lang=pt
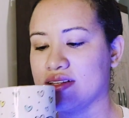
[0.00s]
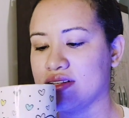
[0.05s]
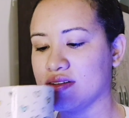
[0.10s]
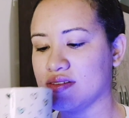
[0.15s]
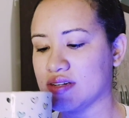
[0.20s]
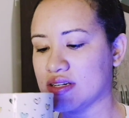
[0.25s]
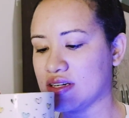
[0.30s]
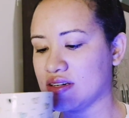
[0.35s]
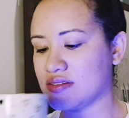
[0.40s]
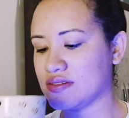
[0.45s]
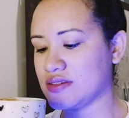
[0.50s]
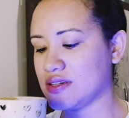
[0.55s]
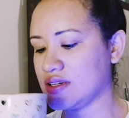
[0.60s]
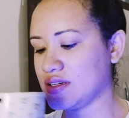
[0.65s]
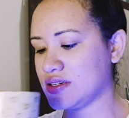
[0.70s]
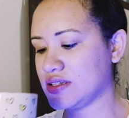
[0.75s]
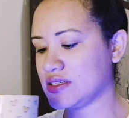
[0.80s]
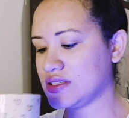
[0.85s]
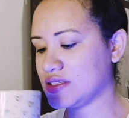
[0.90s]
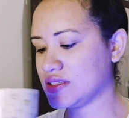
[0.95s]
então
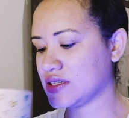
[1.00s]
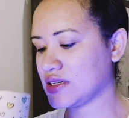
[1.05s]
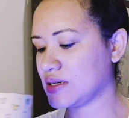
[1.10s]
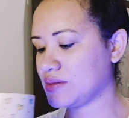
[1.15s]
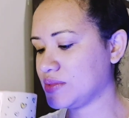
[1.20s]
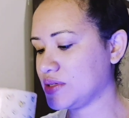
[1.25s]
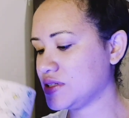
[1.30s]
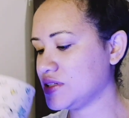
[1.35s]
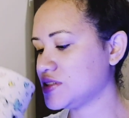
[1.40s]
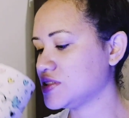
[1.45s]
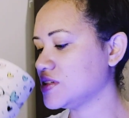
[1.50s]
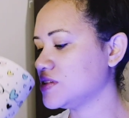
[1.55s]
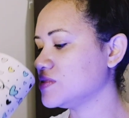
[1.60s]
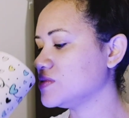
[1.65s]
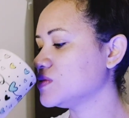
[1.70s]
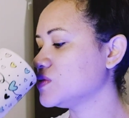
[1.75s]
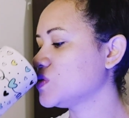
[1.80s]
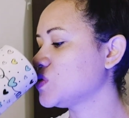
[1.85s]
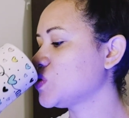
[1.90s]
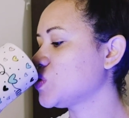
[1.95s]
gravei e acabei
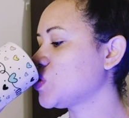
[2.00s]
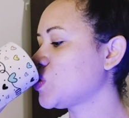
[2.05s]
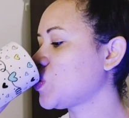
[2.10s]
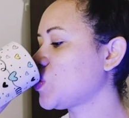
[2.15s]
deixando